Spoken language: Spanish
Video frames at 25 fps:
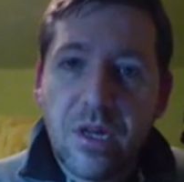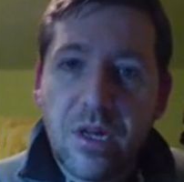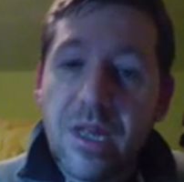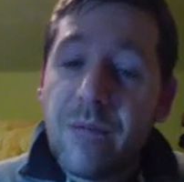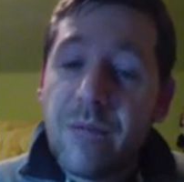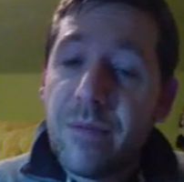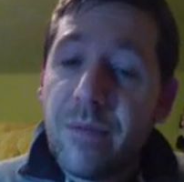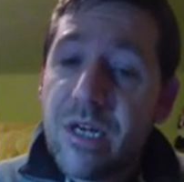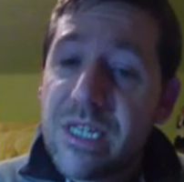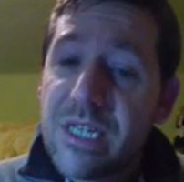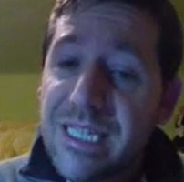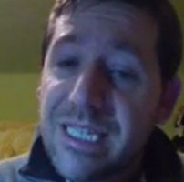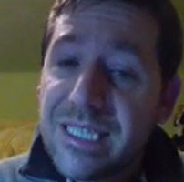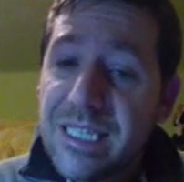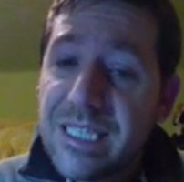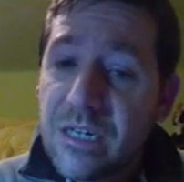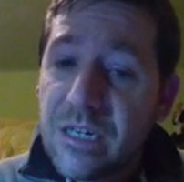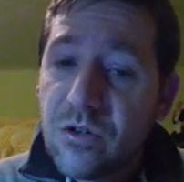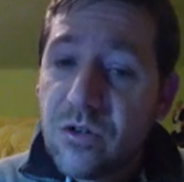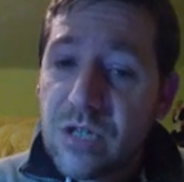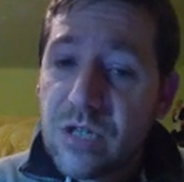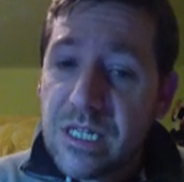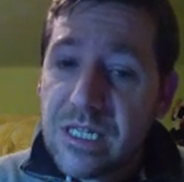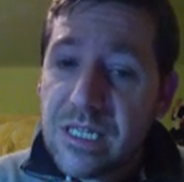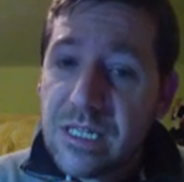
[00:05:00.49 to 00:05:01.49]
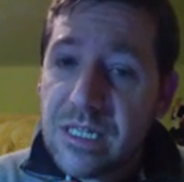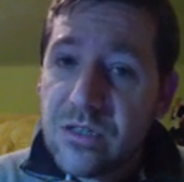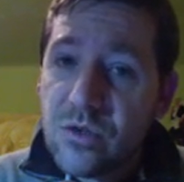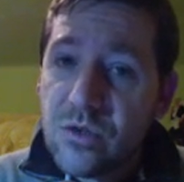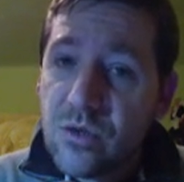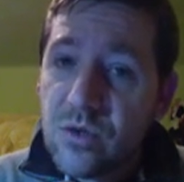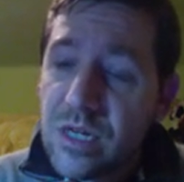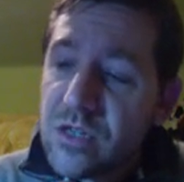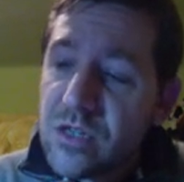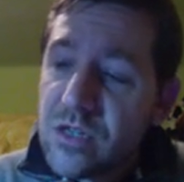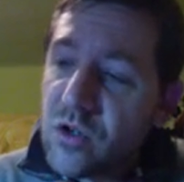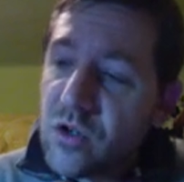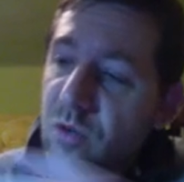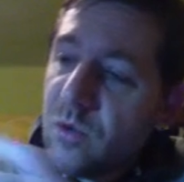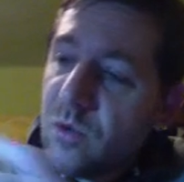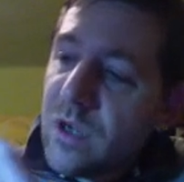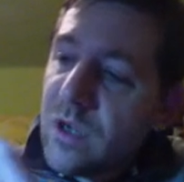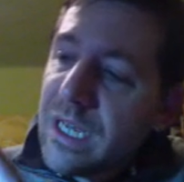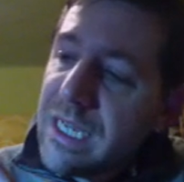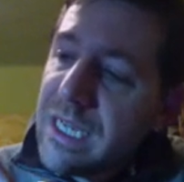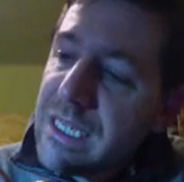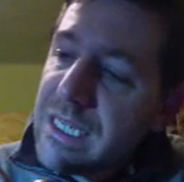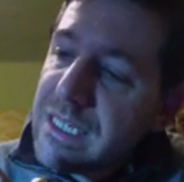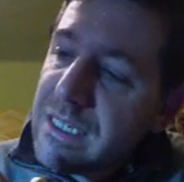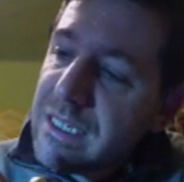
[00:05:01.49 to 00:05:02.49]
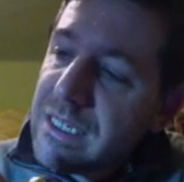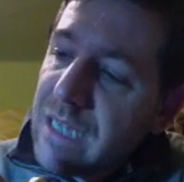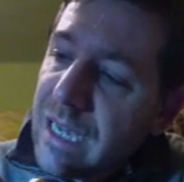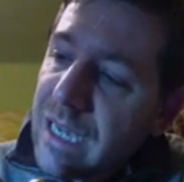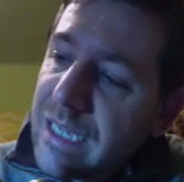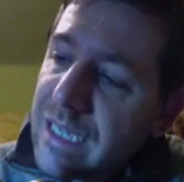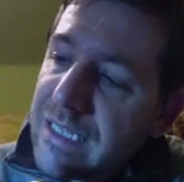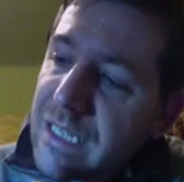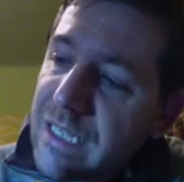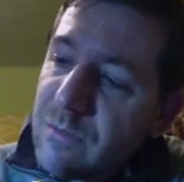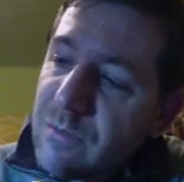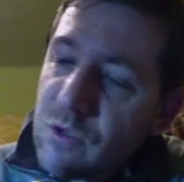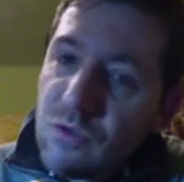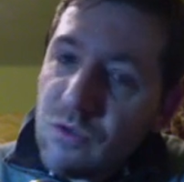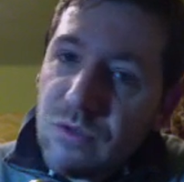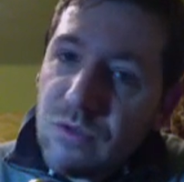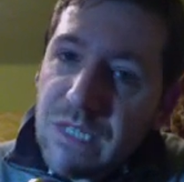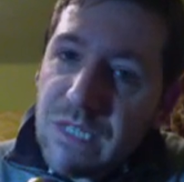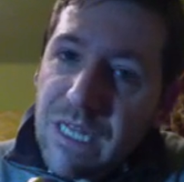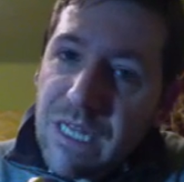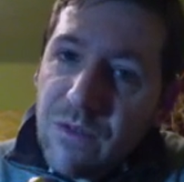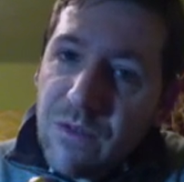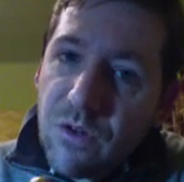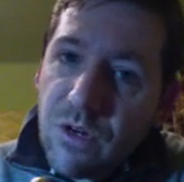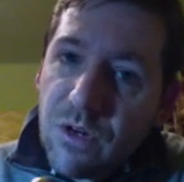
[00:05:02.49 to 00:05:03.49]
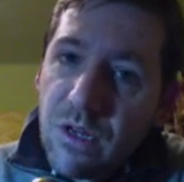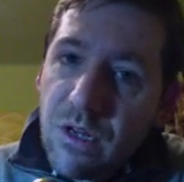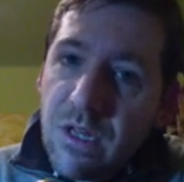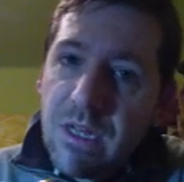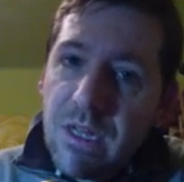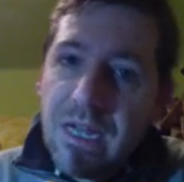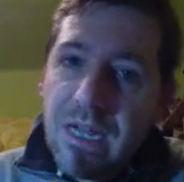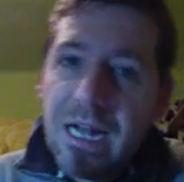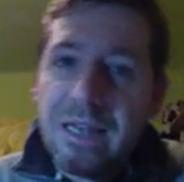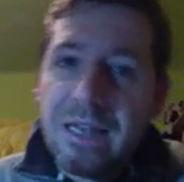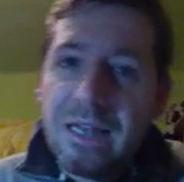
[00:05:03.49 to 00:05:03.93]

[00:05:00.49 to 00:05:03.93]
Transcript: Pero es que tiene cosas tan chulas como que aquí tenemos un tirador al